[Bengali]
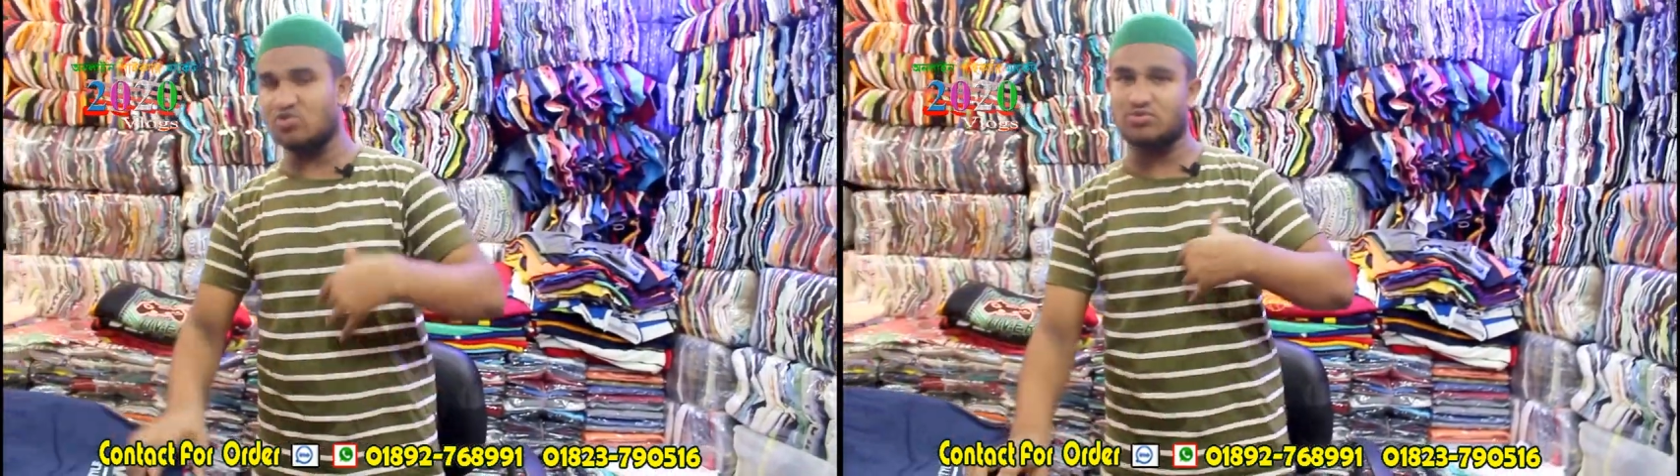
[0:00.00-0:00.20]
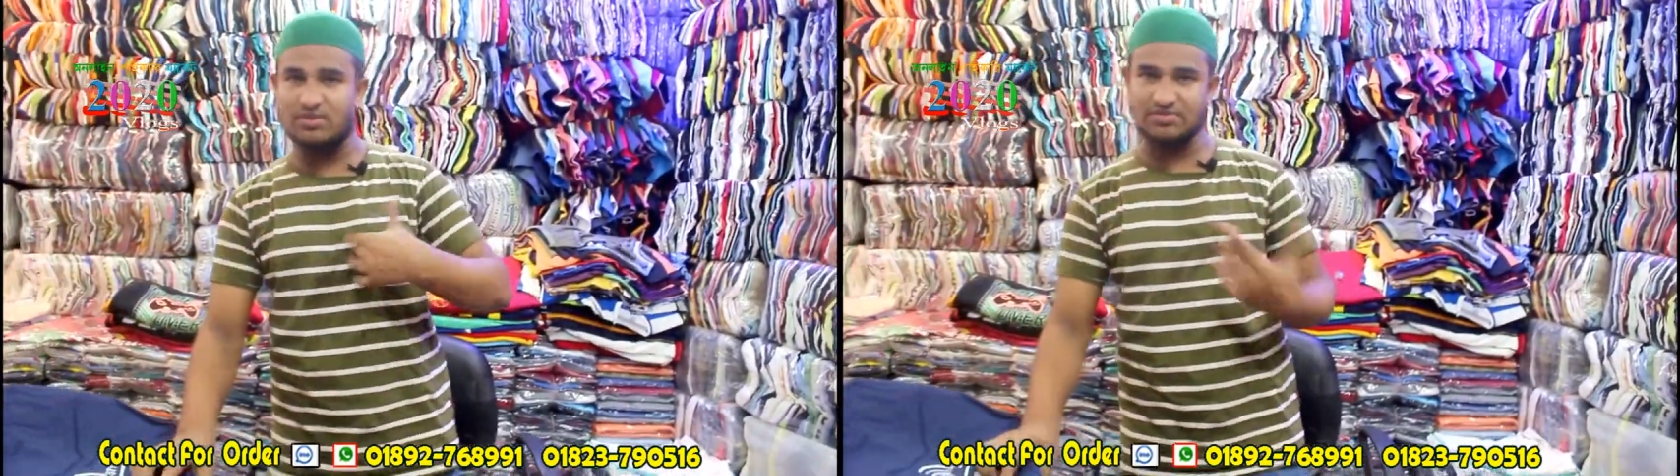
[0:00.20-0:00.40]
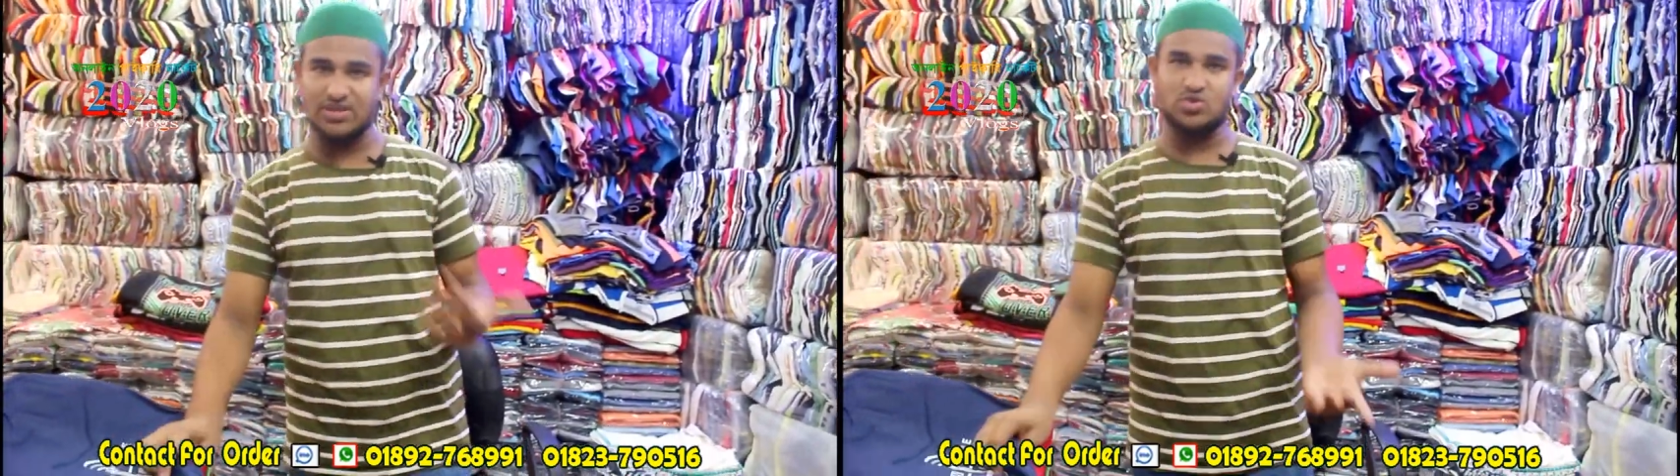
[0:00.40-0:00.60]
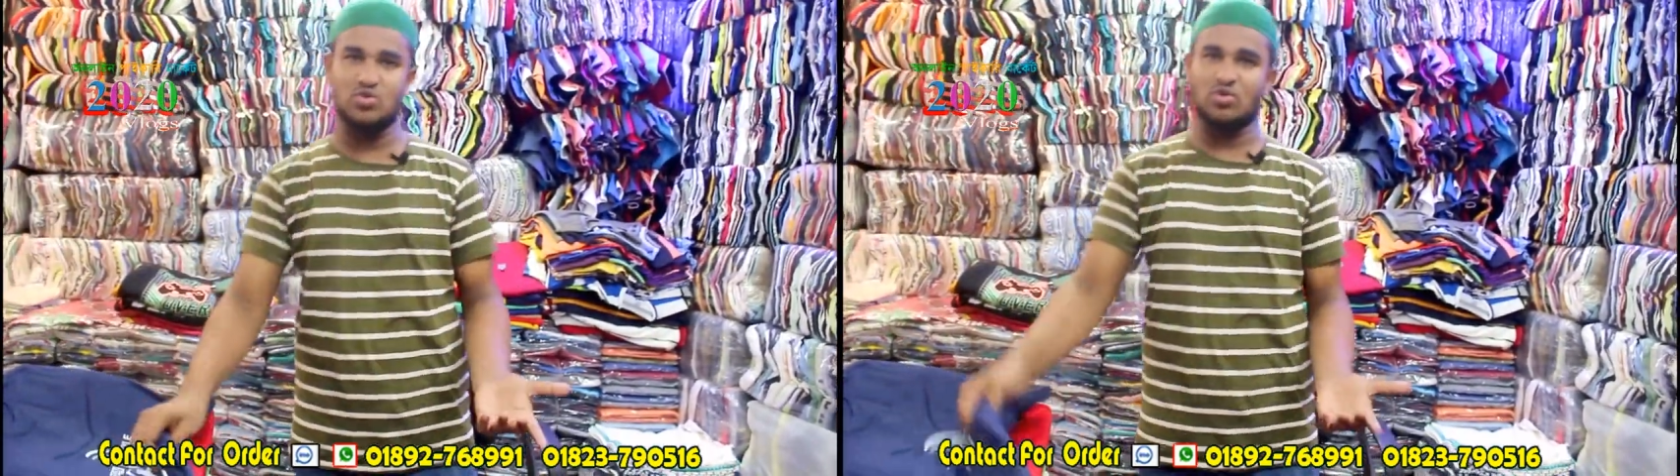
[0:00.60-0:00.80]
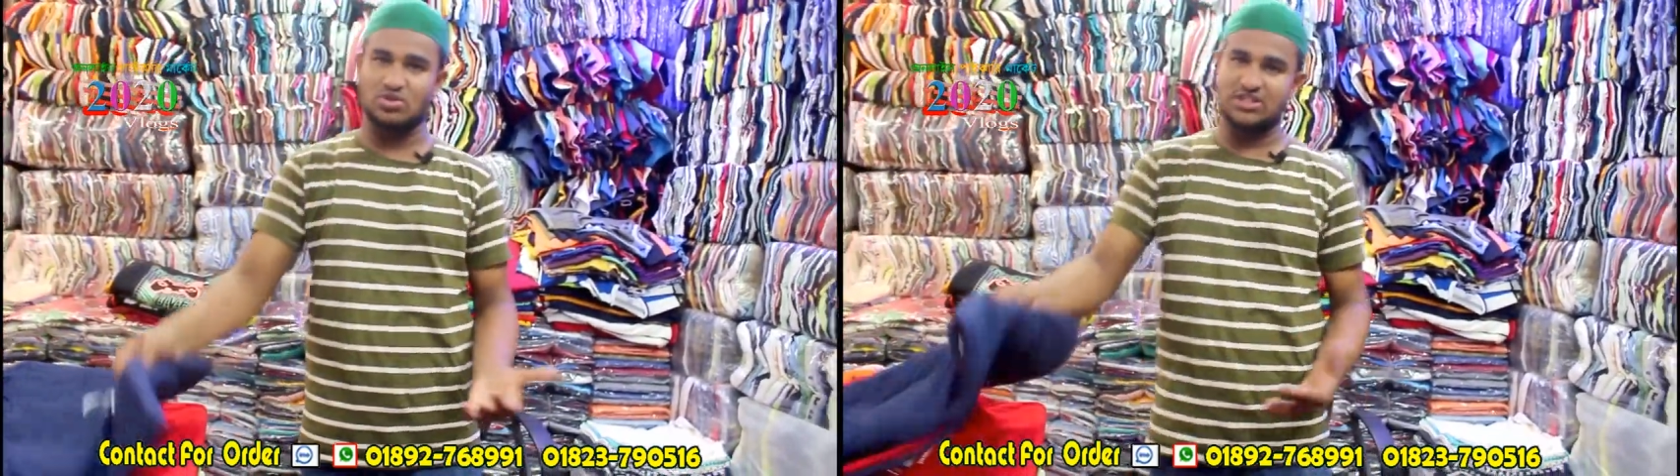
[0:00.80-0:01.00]
নতুন ব্যবসা
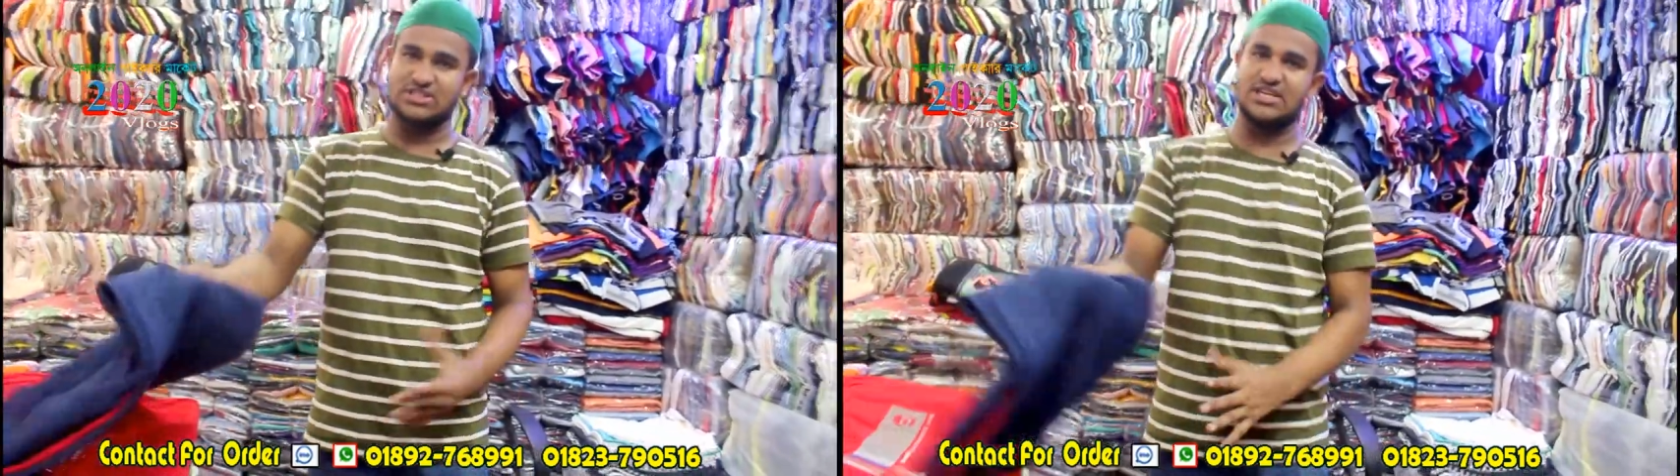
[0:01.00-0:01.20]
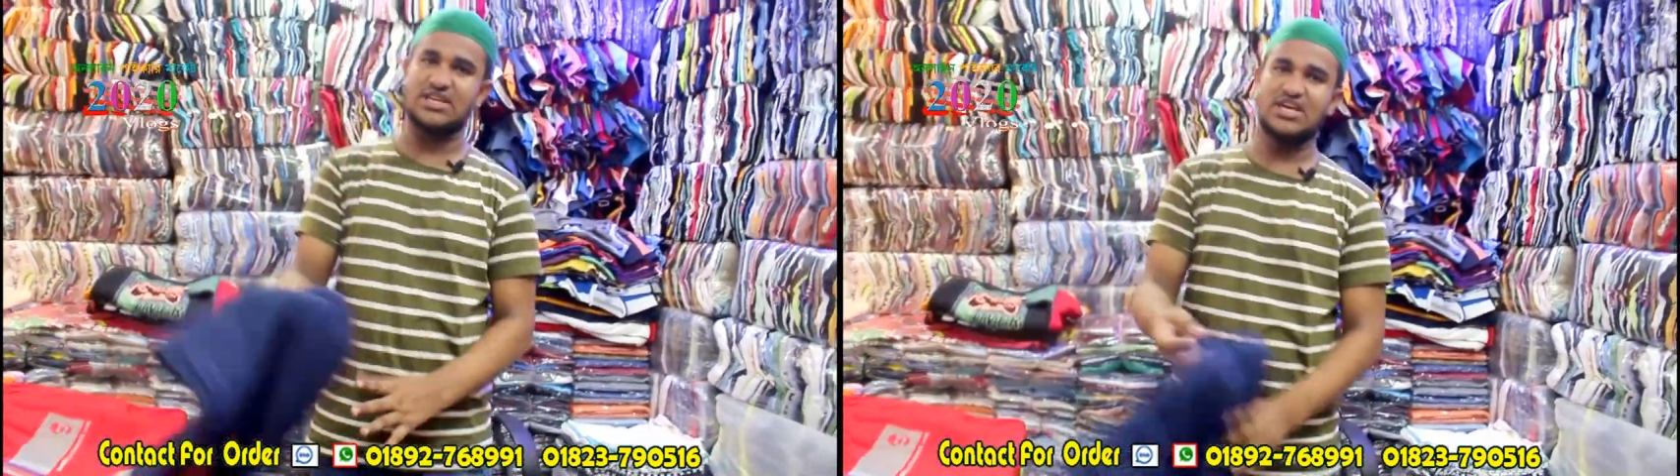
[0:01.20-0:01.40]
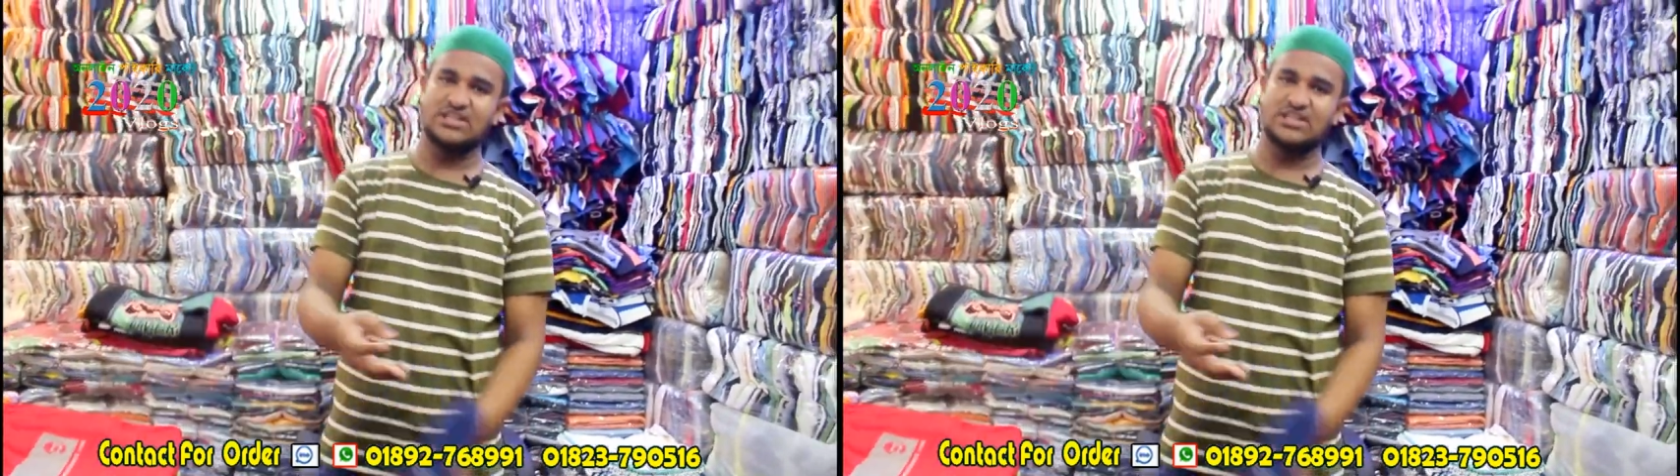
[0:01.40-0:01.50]
শুরু করতেছে